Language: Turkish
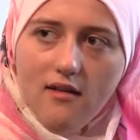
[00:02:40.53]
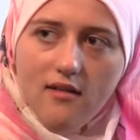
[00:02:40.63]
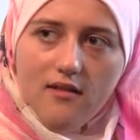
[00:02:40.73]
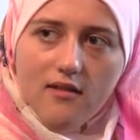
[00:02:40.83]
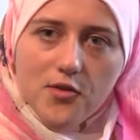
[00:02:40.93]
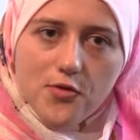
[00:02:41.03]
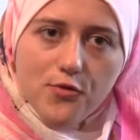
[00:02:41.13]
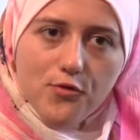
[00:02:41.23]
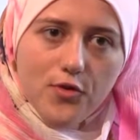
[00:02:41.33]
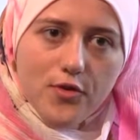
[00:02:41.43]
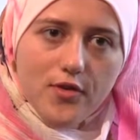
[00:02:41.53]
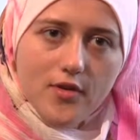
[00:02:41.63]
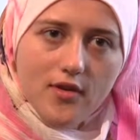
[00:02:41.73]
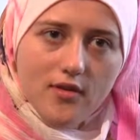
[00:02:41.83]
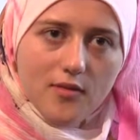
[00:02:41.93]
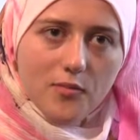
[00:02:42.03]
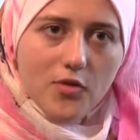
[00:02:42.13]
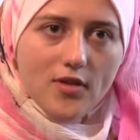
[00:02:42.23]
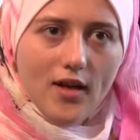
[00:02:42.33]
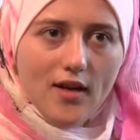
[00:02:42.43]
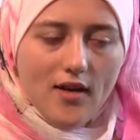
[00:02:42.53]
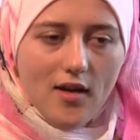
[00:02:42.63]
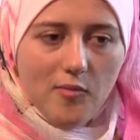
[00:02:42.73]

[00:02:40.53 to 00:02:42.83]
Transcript: Tabii beni büyük bir merak sardı.